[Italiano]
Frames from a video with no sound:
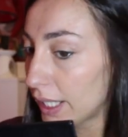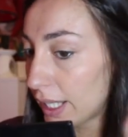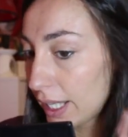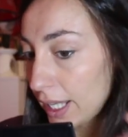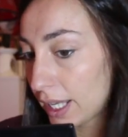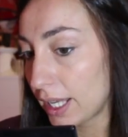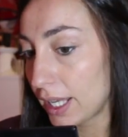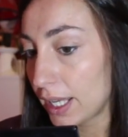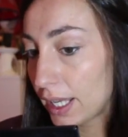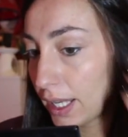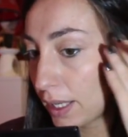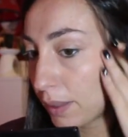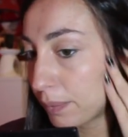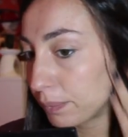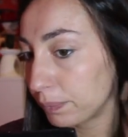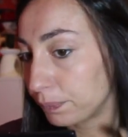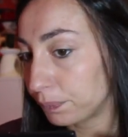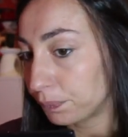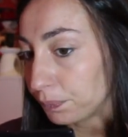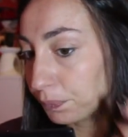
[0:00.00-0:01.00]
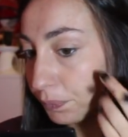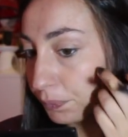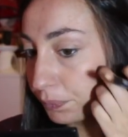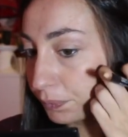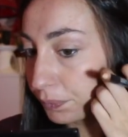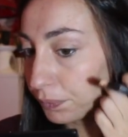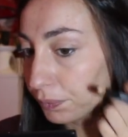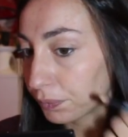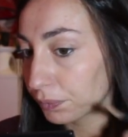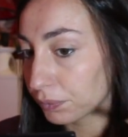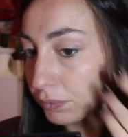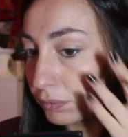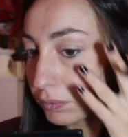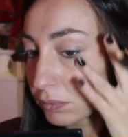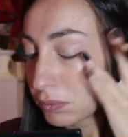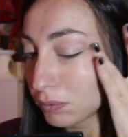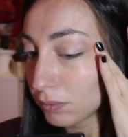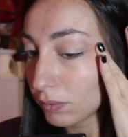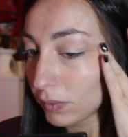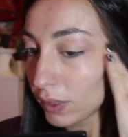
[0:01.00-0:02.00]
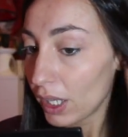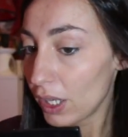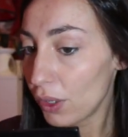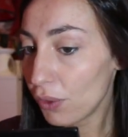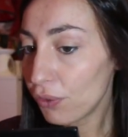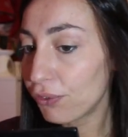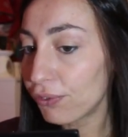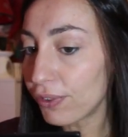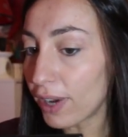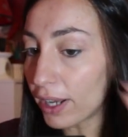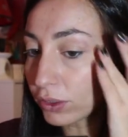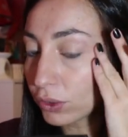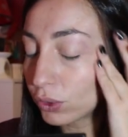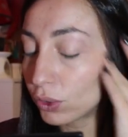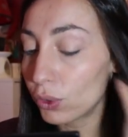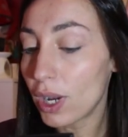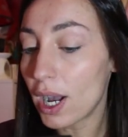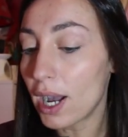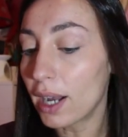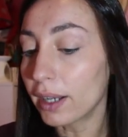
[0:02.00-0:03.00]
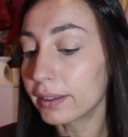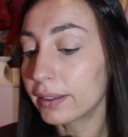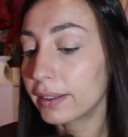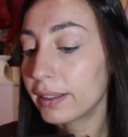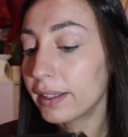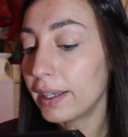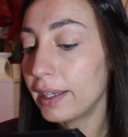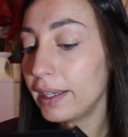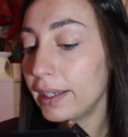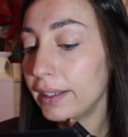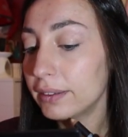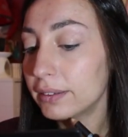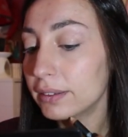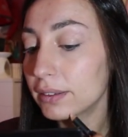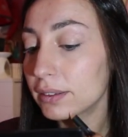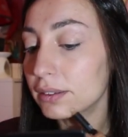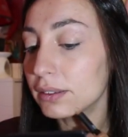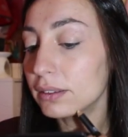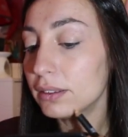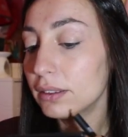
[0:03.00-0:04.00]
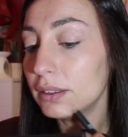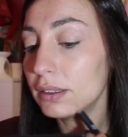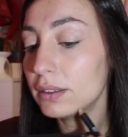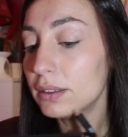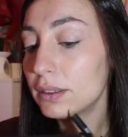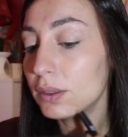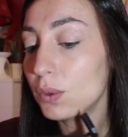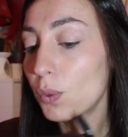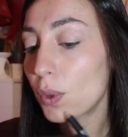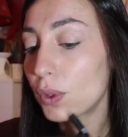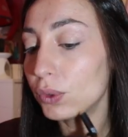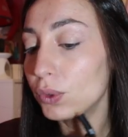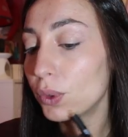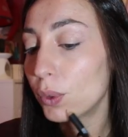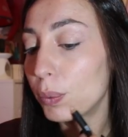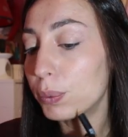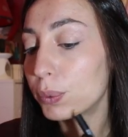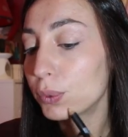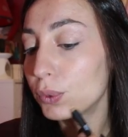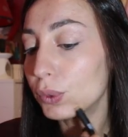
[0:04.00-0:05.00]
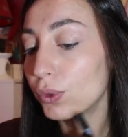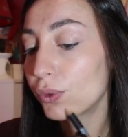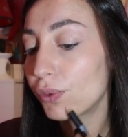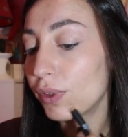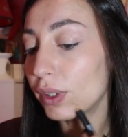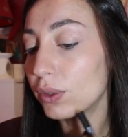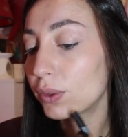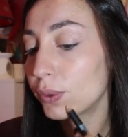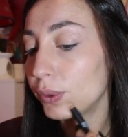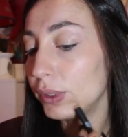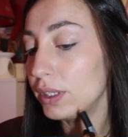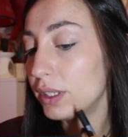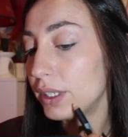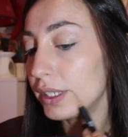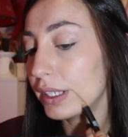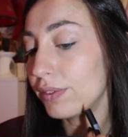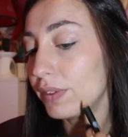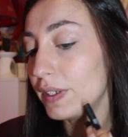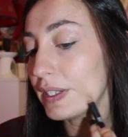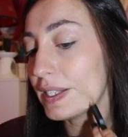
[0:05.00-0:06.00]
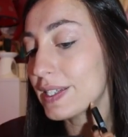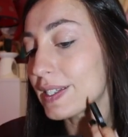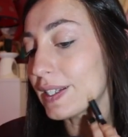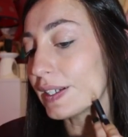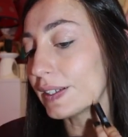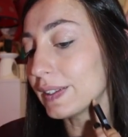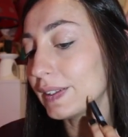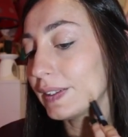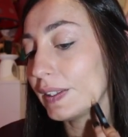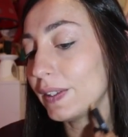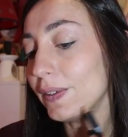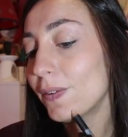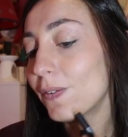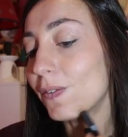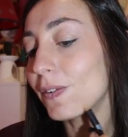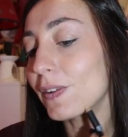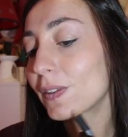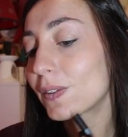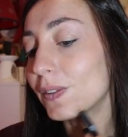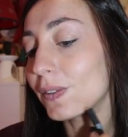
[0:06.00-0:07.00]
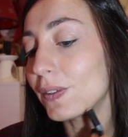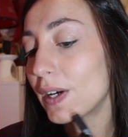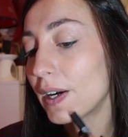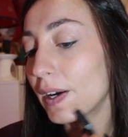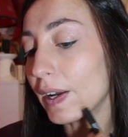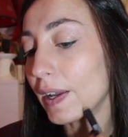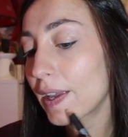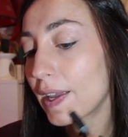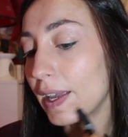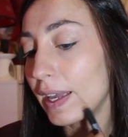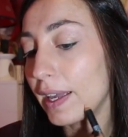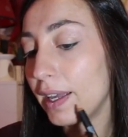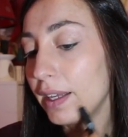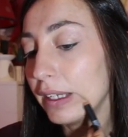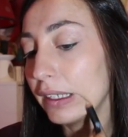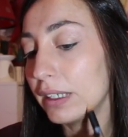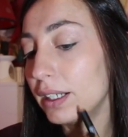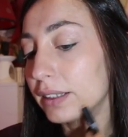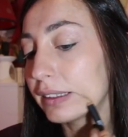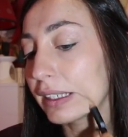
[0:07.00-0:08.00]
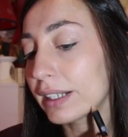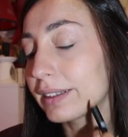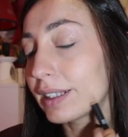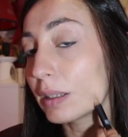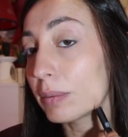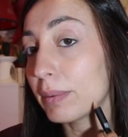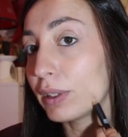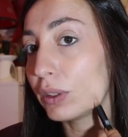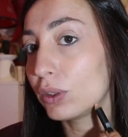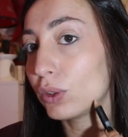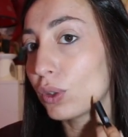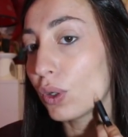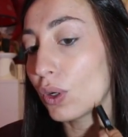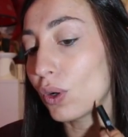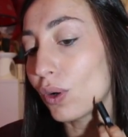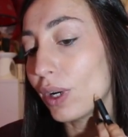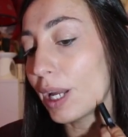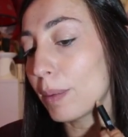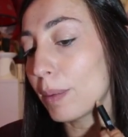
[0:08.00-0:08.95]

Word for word: E, ehm, e ho fatto anche, eh, quando appunto ho fatto il riflessante, ho fatto anche eh, il trattamento